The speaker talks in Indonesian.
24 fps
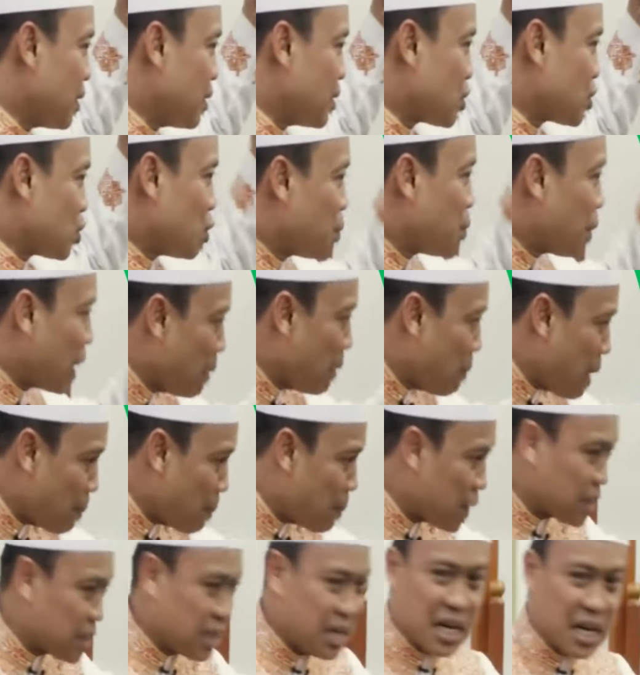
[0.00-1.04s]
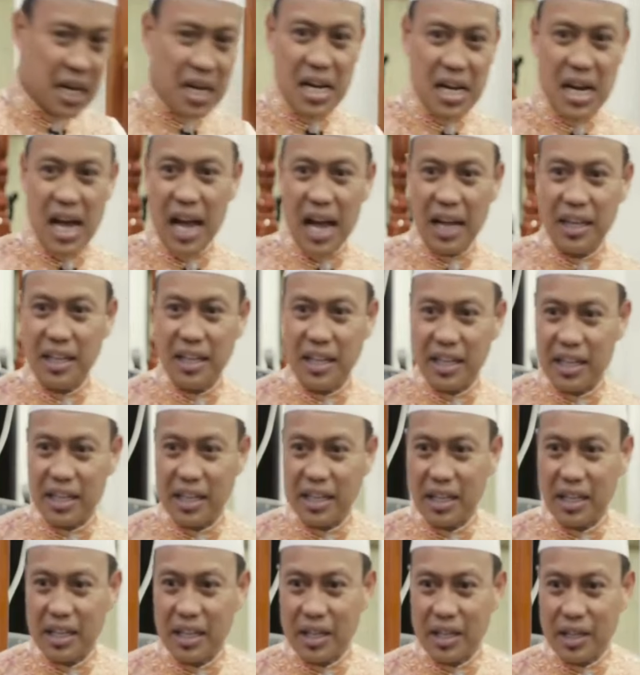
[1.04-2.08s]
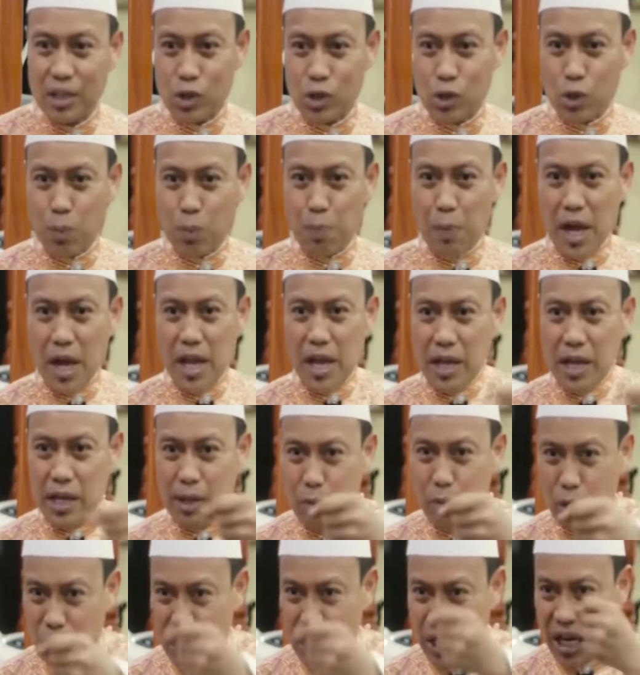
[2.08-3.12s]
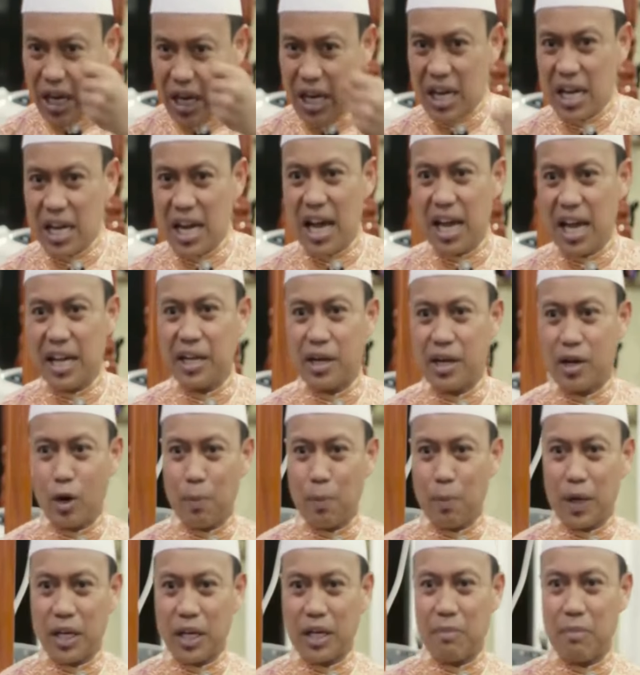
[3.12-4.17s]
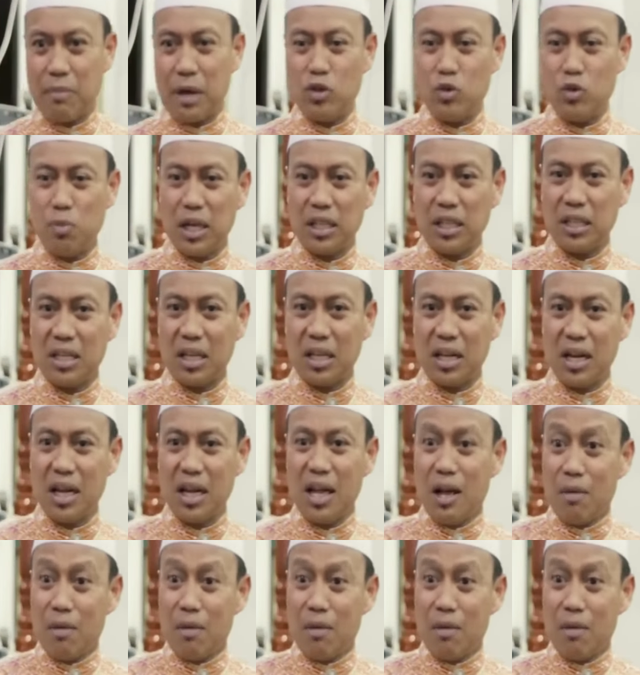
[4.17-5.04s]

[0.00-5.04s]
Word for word: Supaya bapak tidak kena air. Supaya ibu tidak kena air kalau pakai baju mantel.